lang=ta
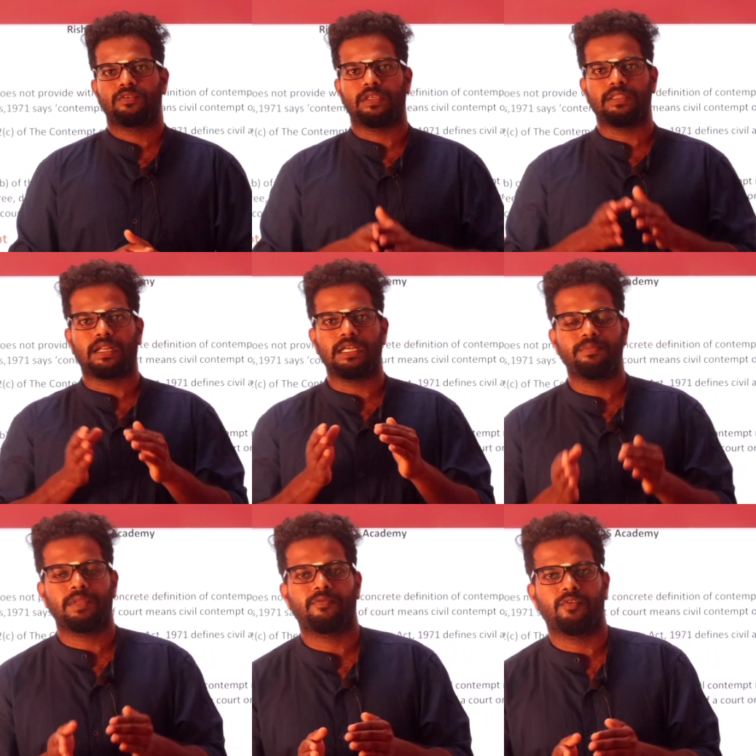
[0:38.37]
ஸோ இந்த
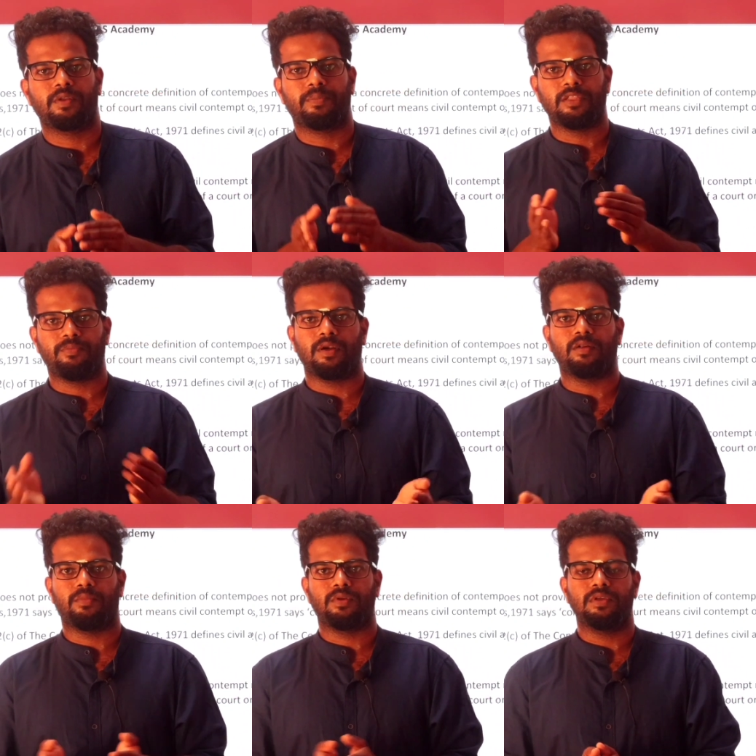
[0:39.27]
கண்டெம்ட் ஆஃப் கோர்ட் பதிவு
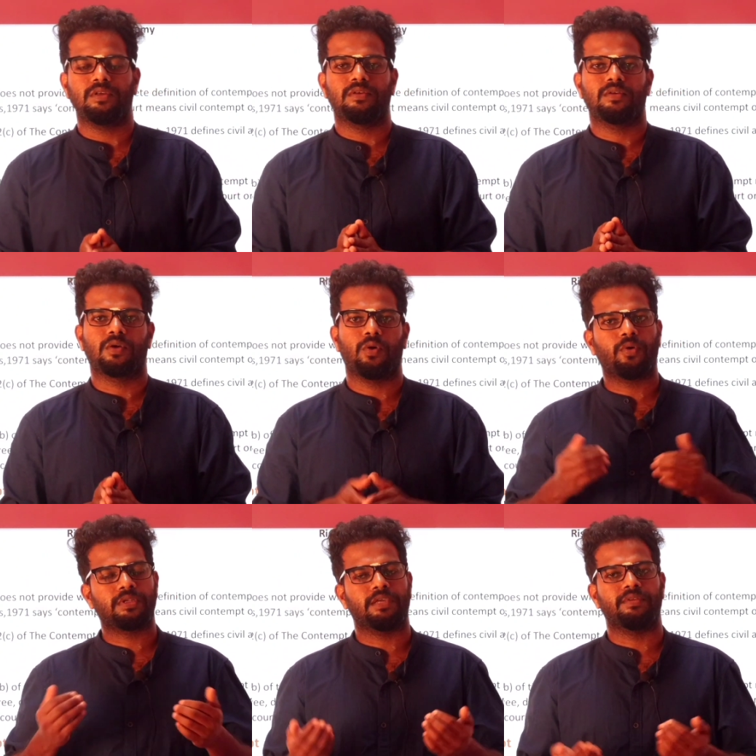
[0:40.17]
பண்ணும்போது
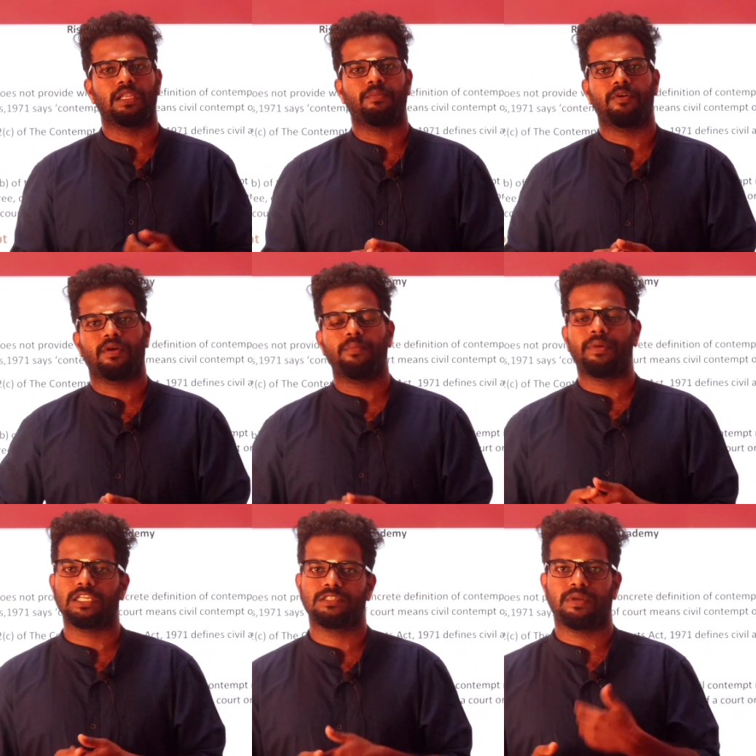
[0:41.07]
கோர்ட்டே வந்து என்ன பண்ணுவாங்கன்னா
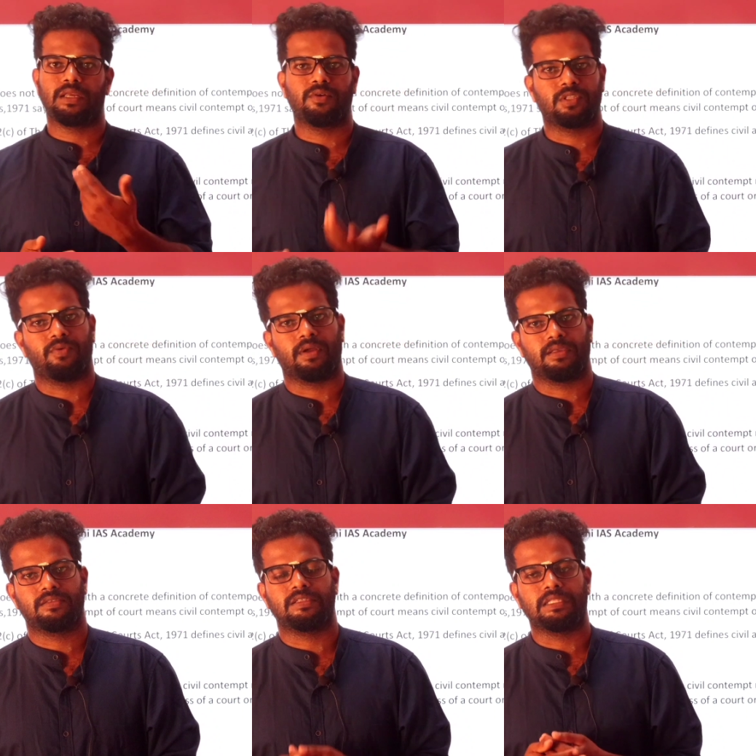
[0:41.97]
பனிஷ்மெண்ட்டே கொடுத்துருவாங்க
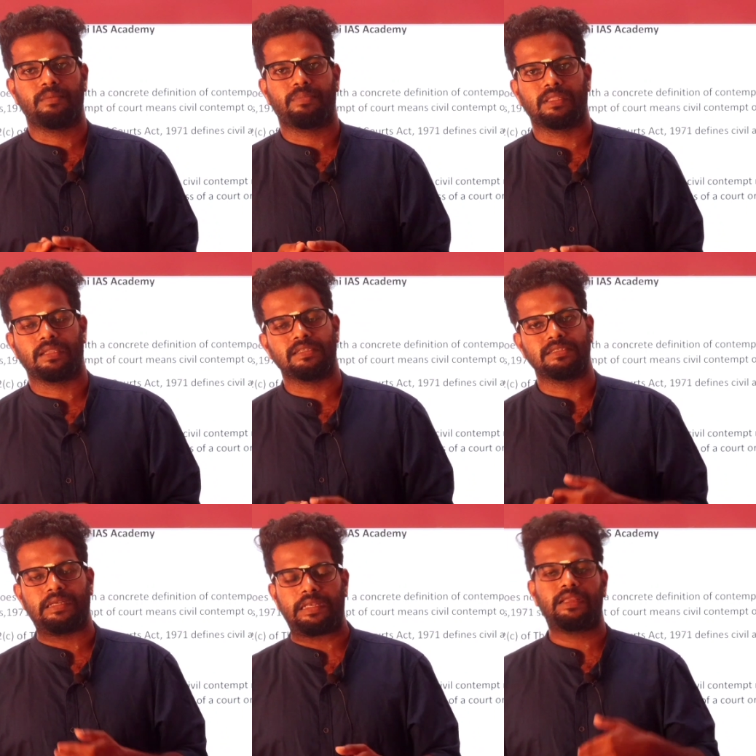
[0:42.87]
ஸோ இதுதான் பார்த்தீங்கன்னா
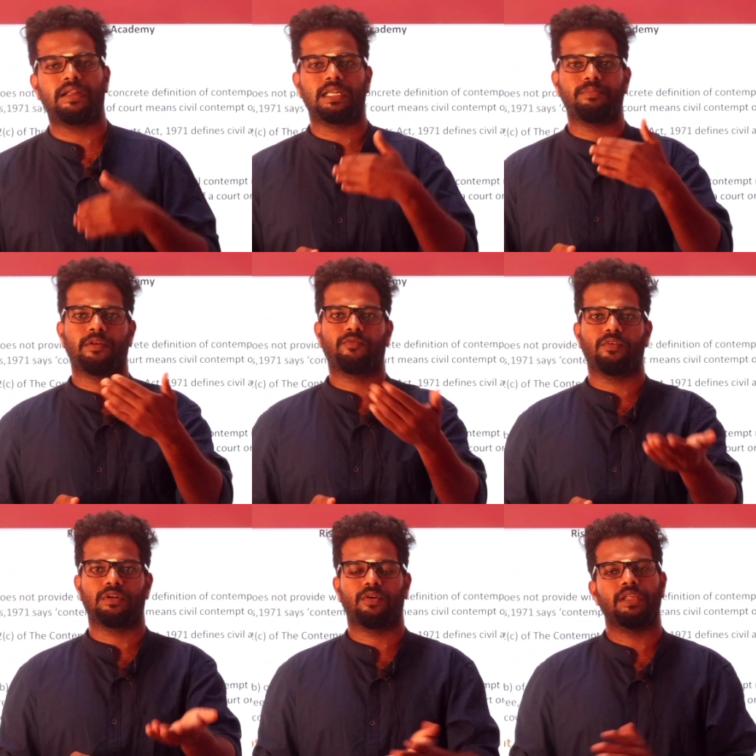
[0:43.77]
ஜென்ரலி கண்டெம்ட் ஆஃப்
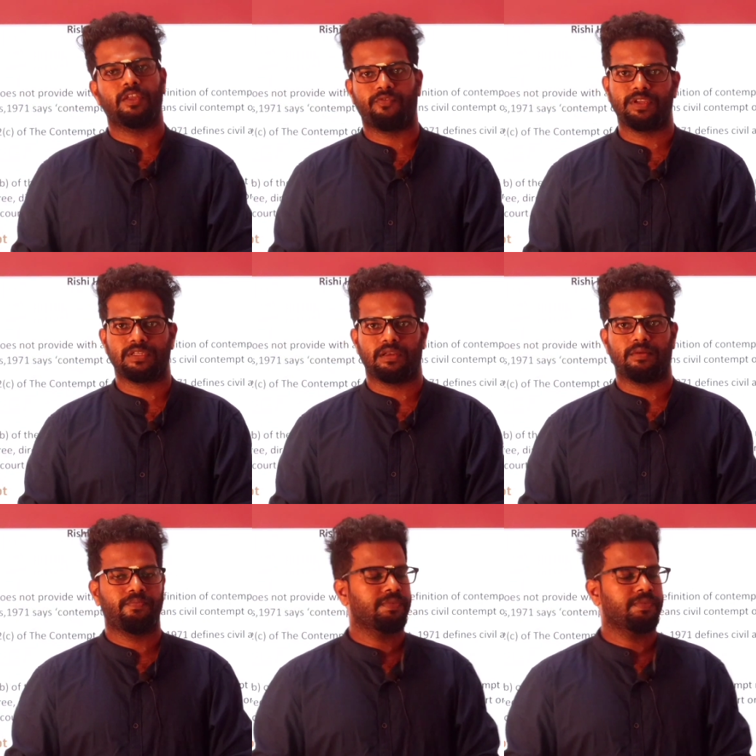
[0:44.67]
கோர்ட்டோட டெஃபினிஷன்